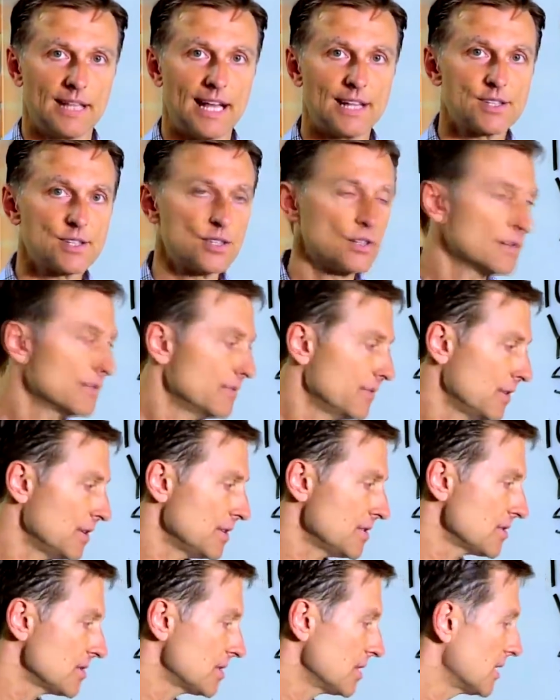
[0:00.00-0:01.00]
с ходьбы.
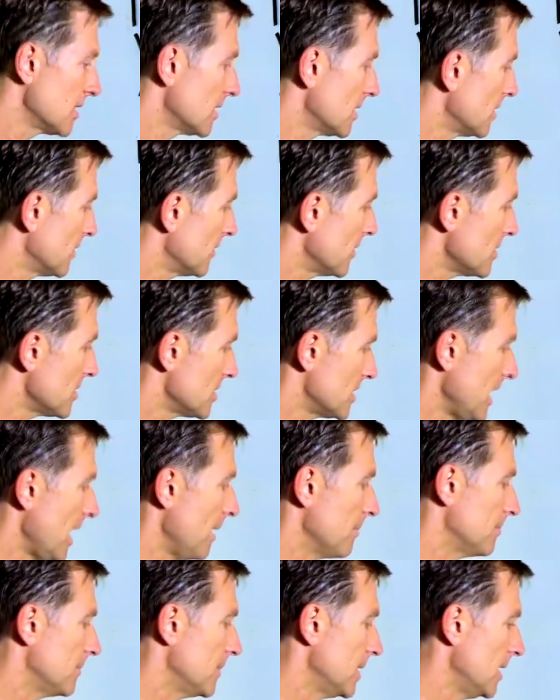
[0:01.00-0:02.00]
Это будет первый
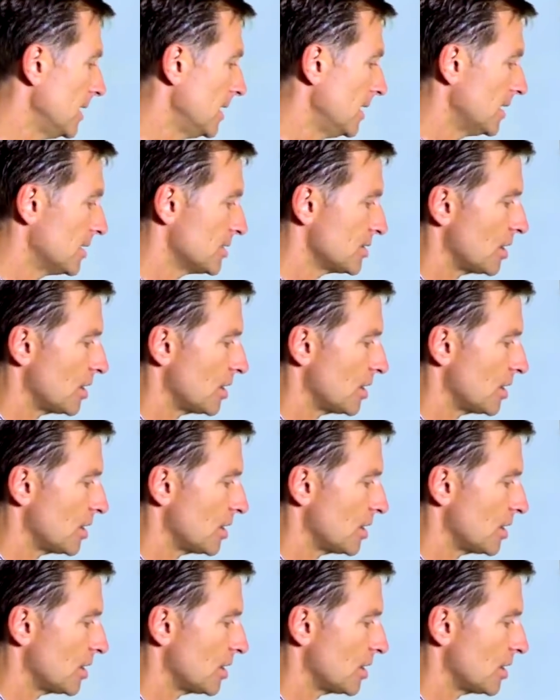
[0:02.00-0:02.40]
шаг.